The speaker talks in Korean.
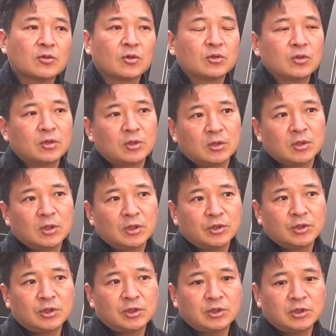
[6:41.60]
가격들은
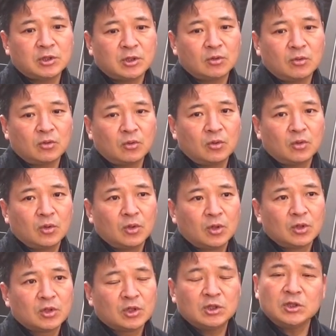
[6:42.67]
실제로
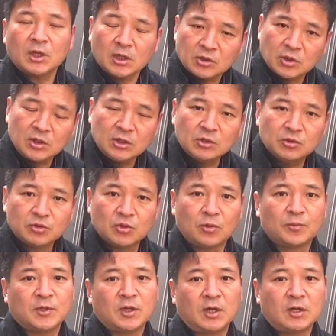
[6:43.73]
시장에서 있을 수
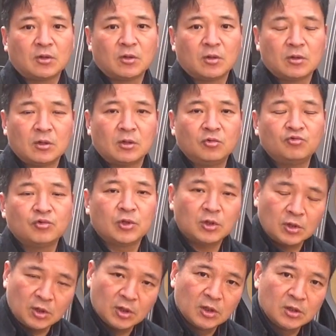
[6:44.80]
없다라는 거 그거는
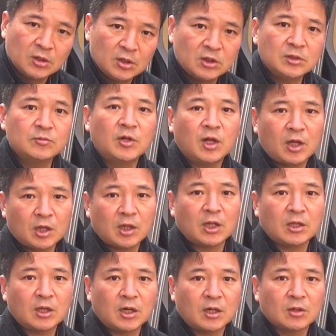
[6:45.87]
우선은 의심을 해야
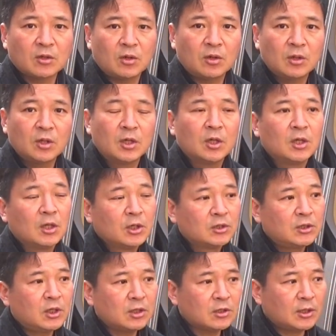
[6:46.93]
된다라는 거
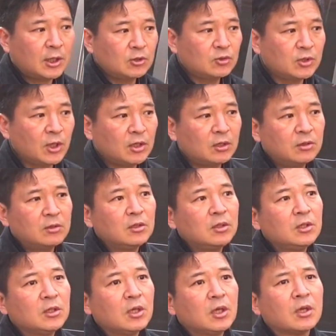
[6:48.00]
제가 계속 얘기를
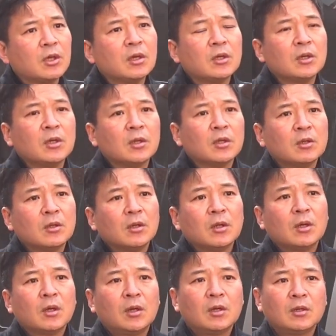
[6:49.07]
드리는
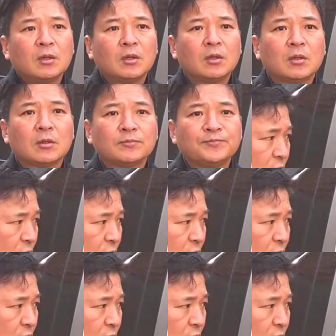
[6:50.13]
게아